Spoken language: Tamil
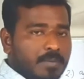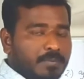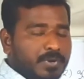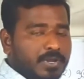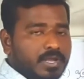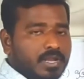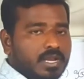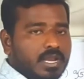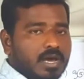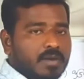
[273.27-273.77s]

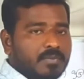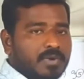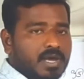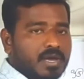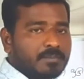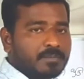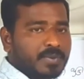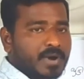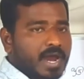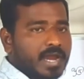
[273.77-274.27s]
அப்படி
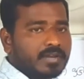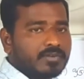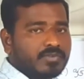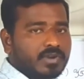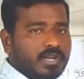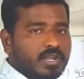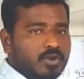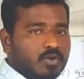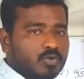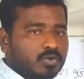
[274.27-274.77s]
இல்லாமல் பாயிண்ட்
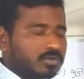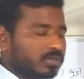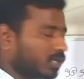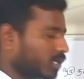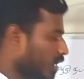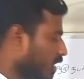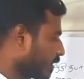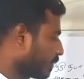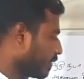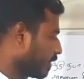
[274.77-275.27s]
வழியில்
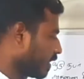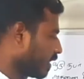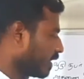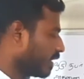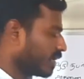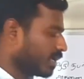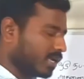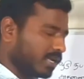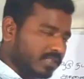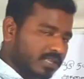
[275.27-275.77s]
கொடுத்துருக்காங்க அப்படின்னா
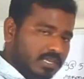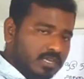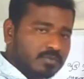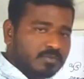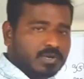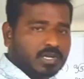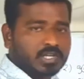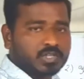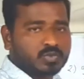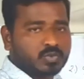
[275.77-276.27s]
நீங்கள்
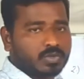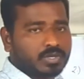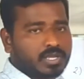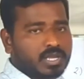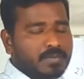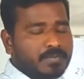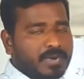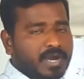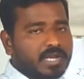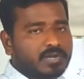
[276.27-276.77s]
இதையும் மேலே
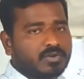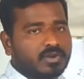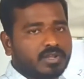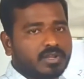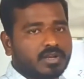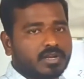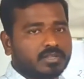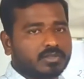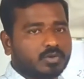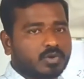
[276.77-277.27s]
சுருக்கி பாயிண்ட்
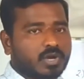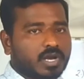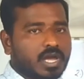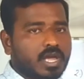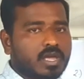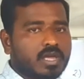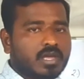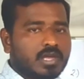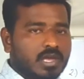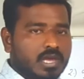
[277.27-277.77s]
வழியில் எடுத்துக்கோங்க